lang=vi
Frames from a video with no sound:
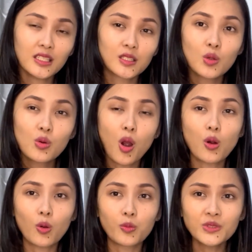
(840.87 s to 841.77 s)
thì
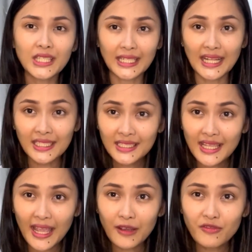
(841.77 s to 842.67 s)
Google cũng sẽ đánh giá